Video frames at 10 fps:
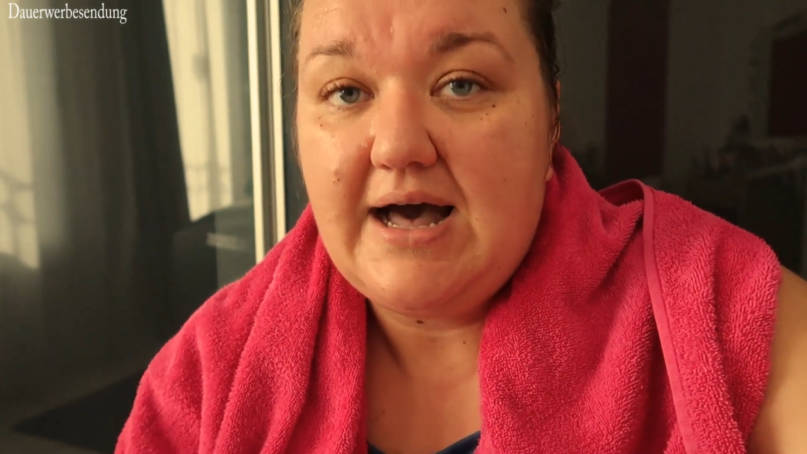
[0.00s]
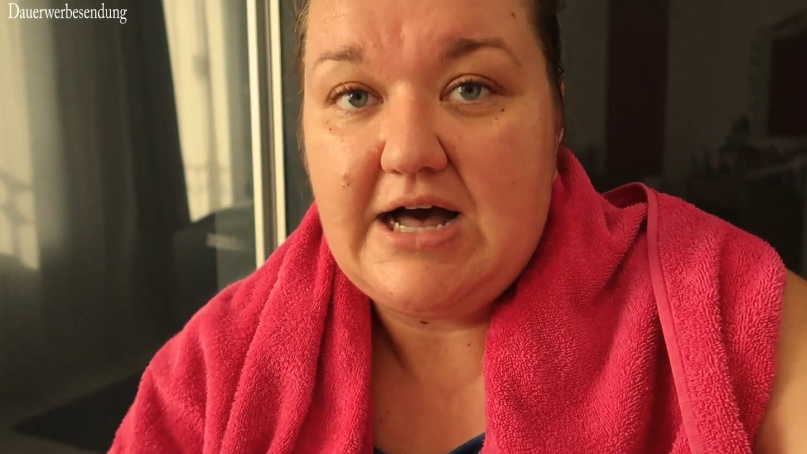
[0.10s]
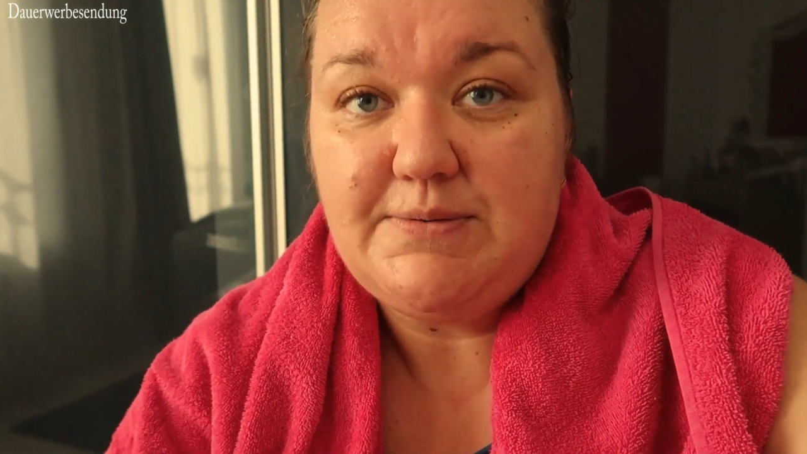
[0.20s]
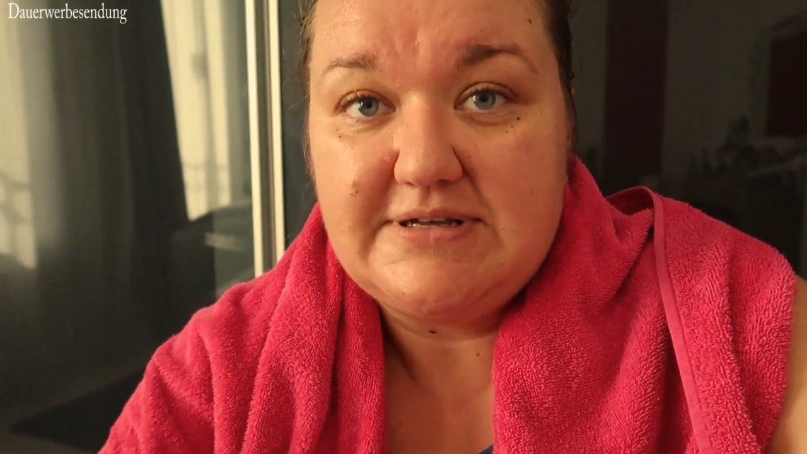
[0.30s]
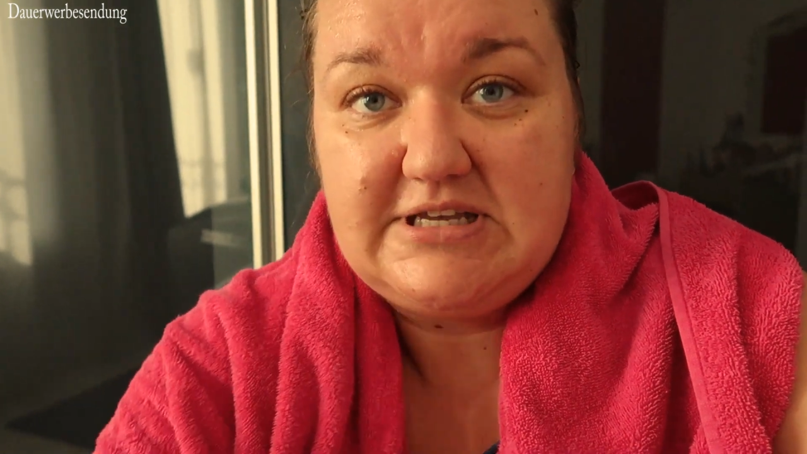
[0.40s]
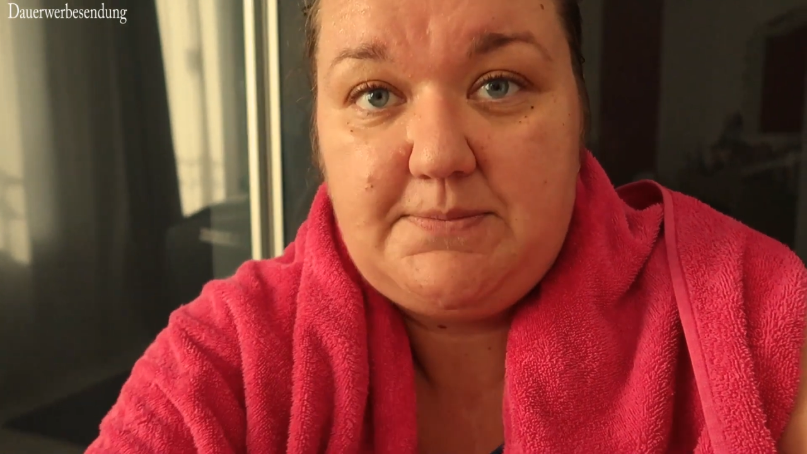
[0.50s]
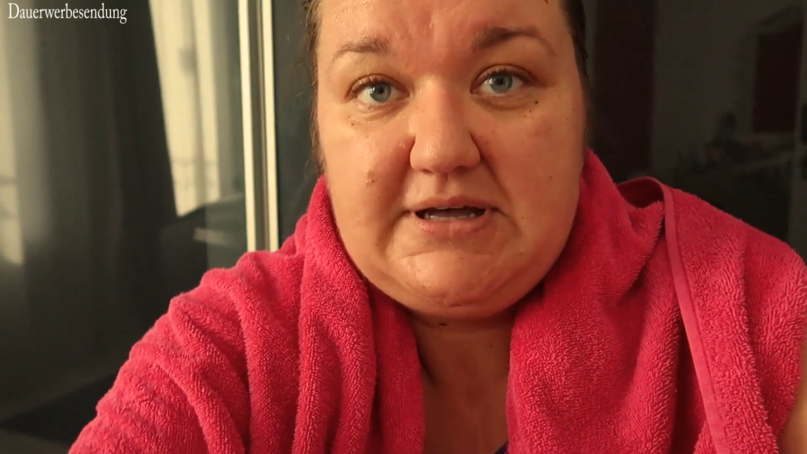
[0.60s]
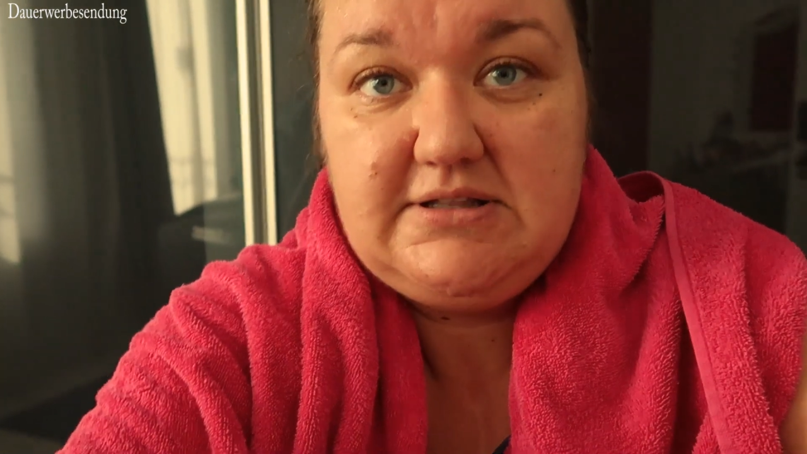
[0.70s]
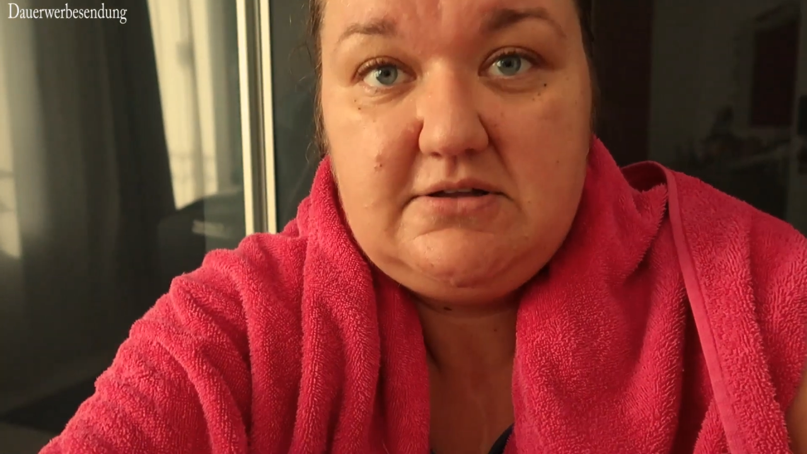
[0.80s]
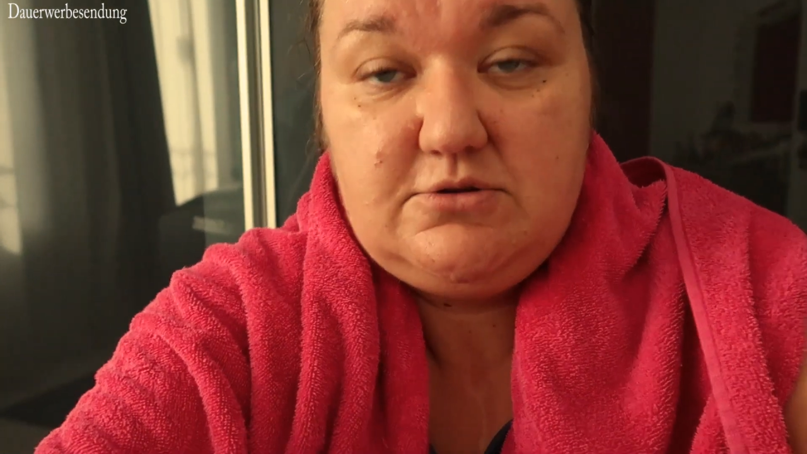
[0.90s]
aber ich
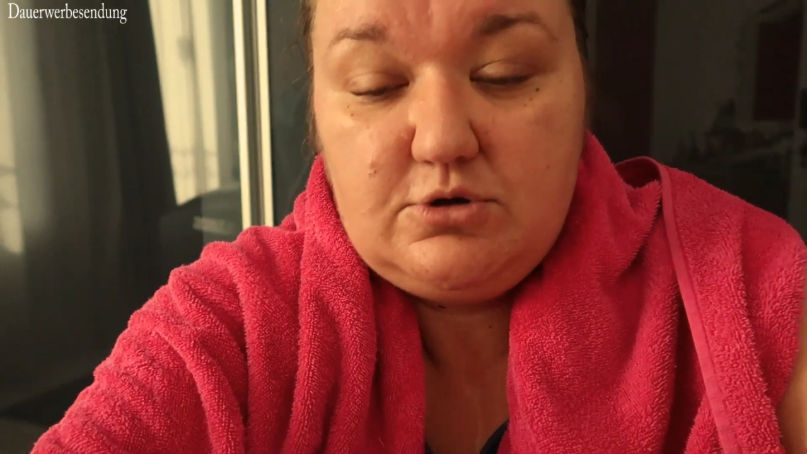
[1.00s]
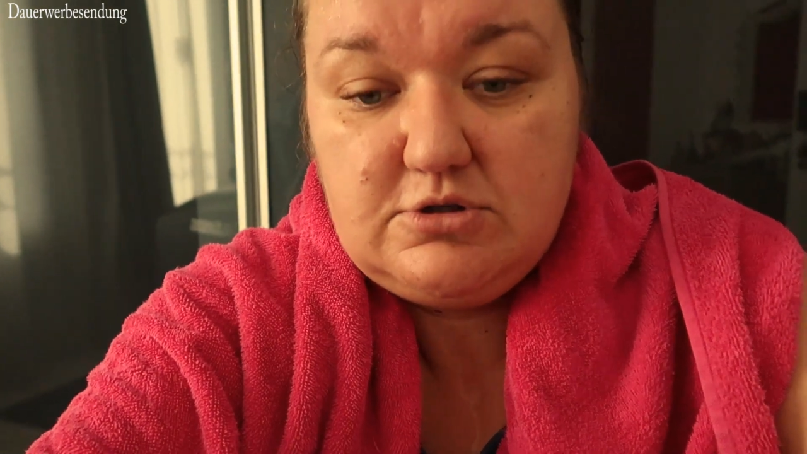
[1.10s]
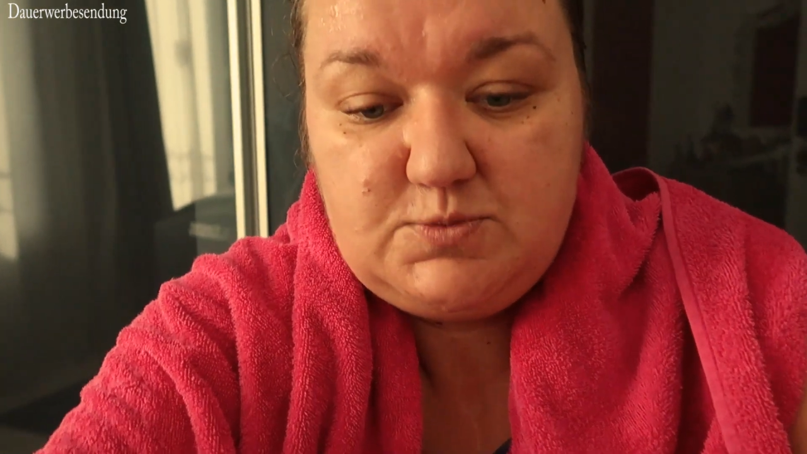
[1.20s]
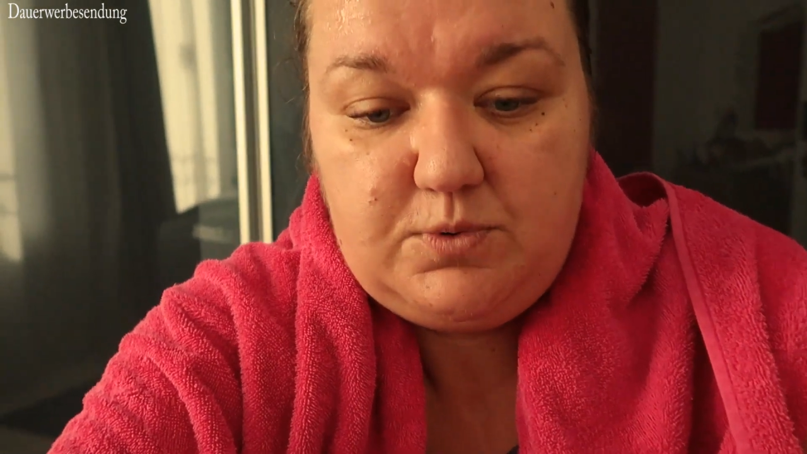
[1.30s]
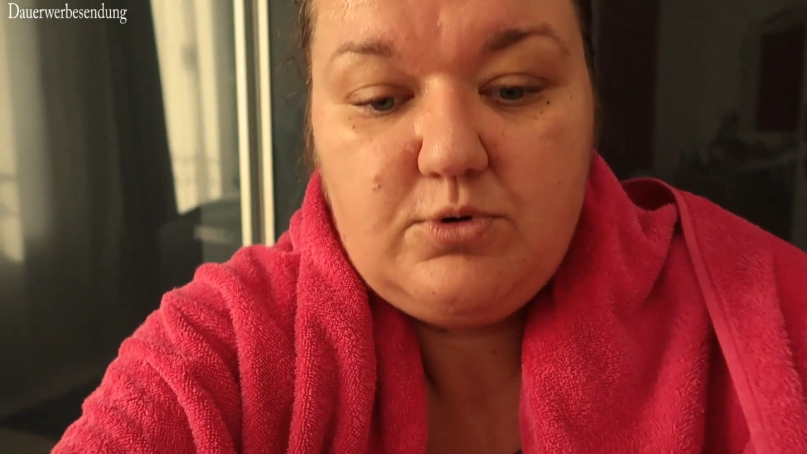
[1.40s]
habe ein neues